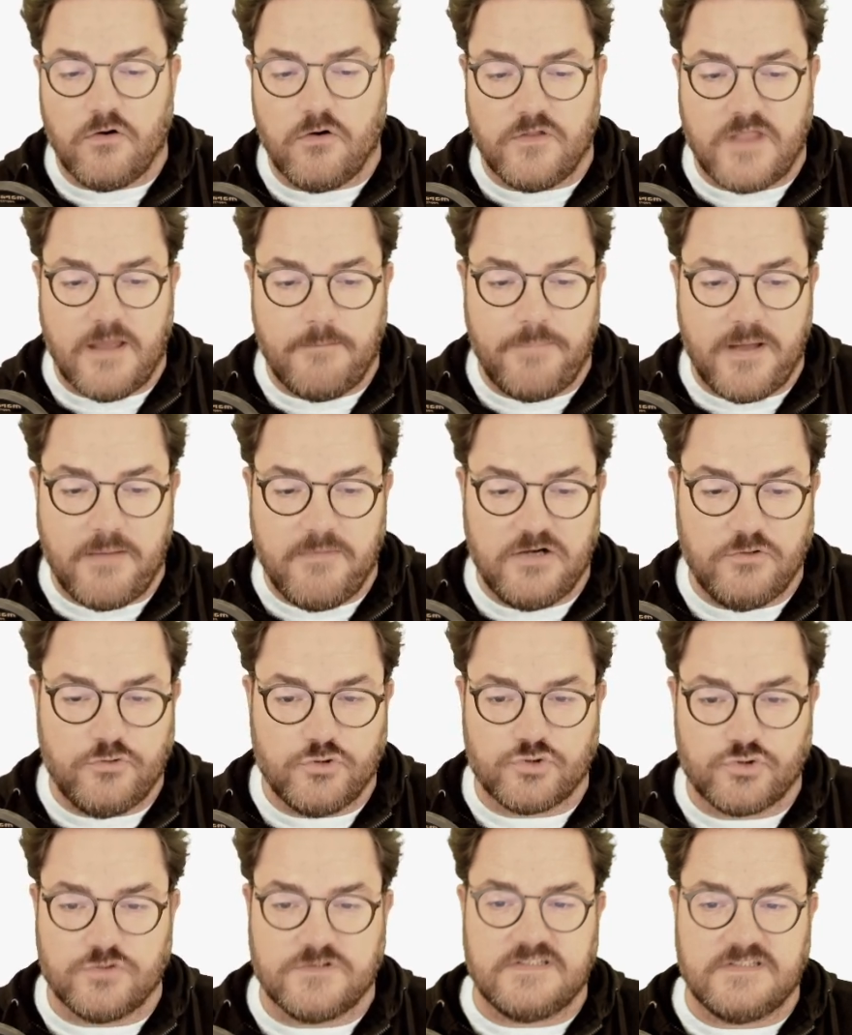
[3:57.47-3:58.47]
Alors, on a pas mal
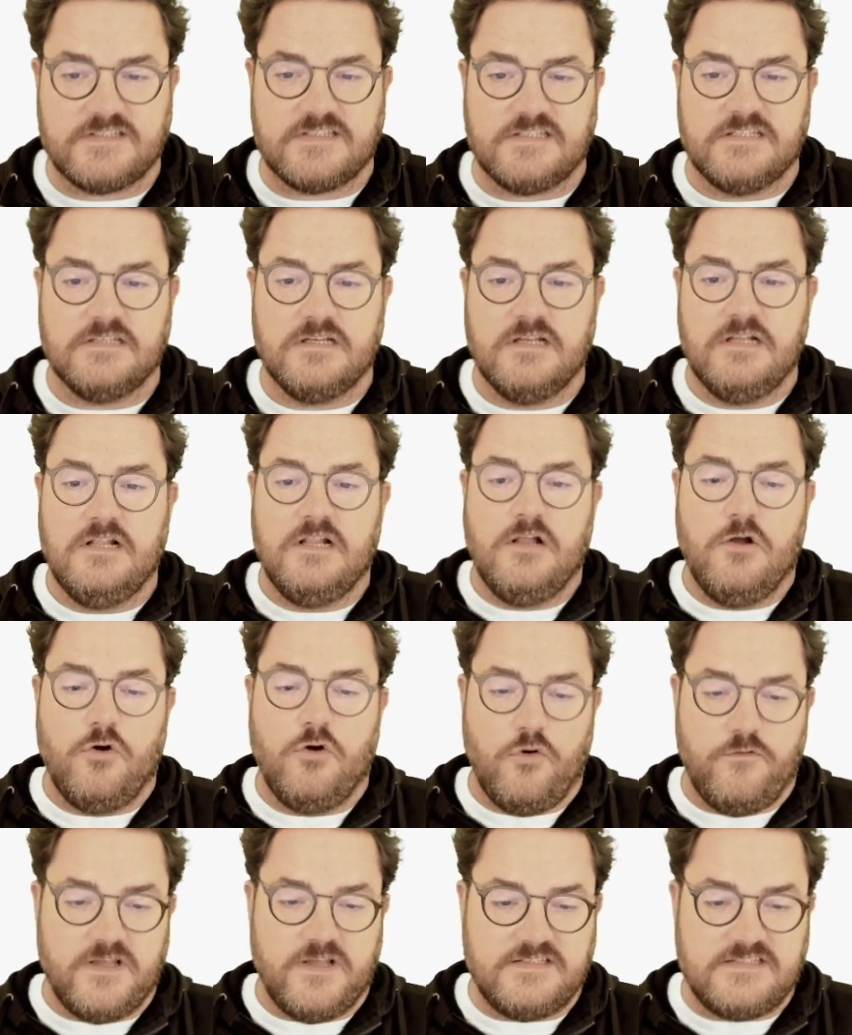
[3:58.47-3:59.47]
de choses ici.
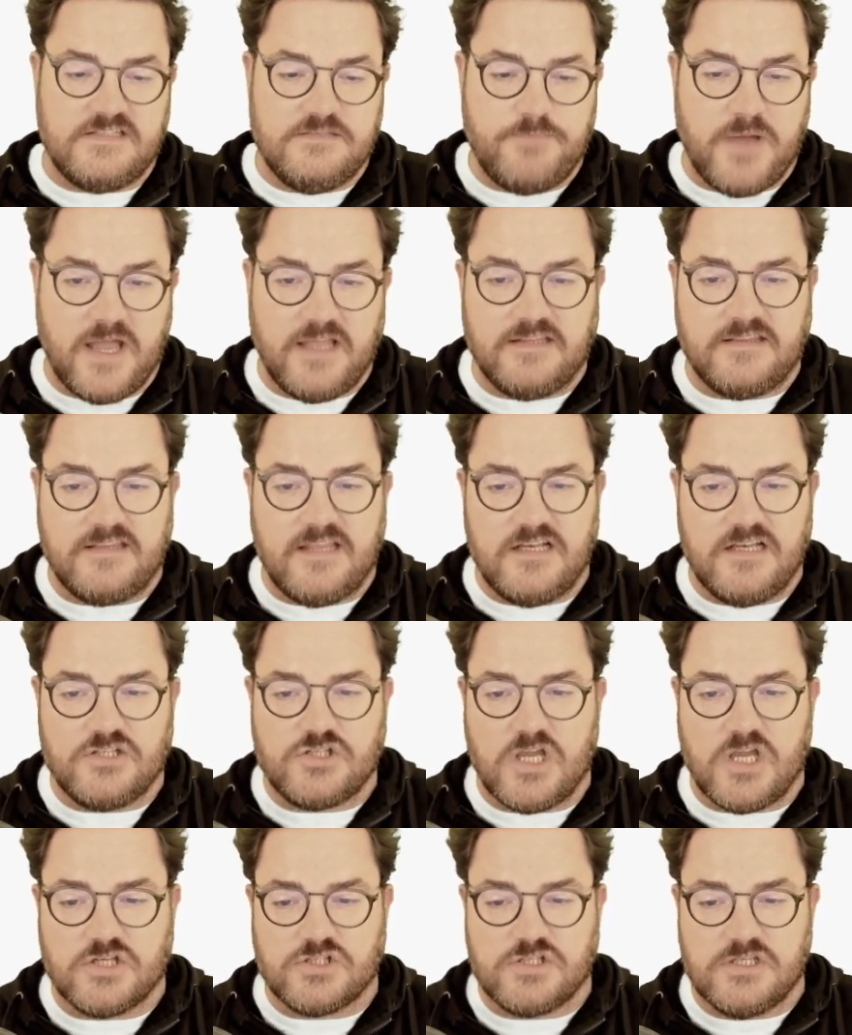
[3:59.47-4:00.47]
On va ici, pareil,
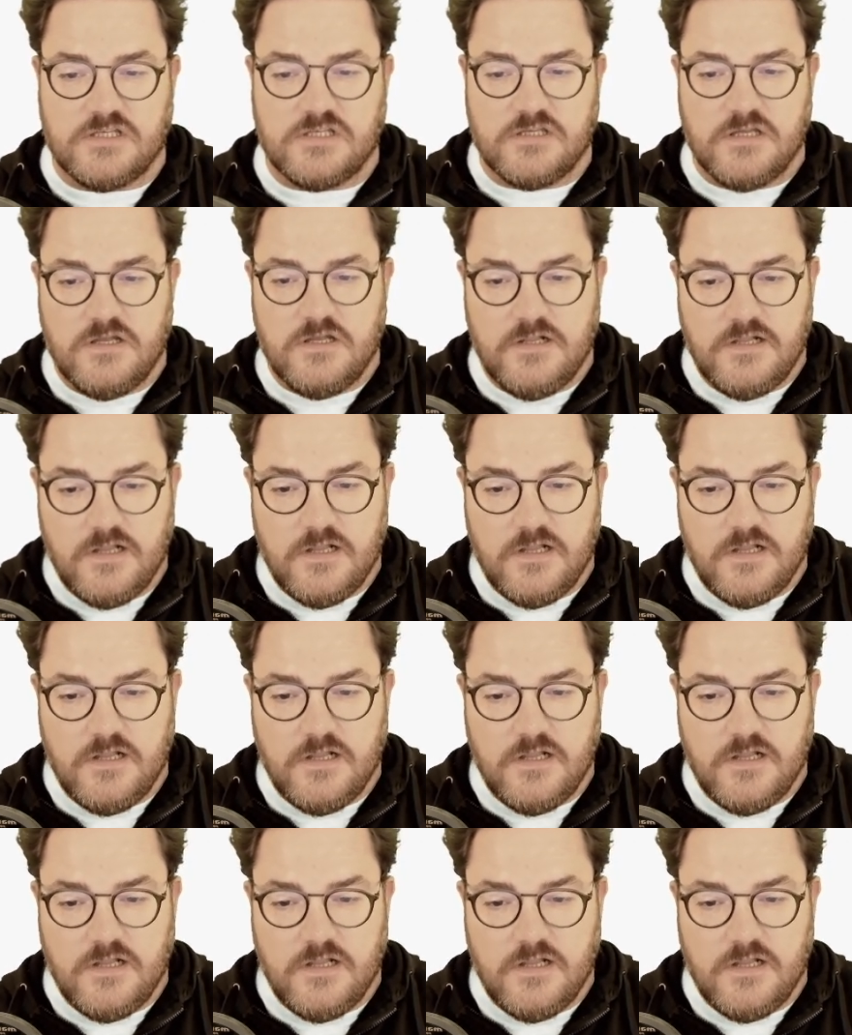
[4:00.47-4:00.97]
télécharger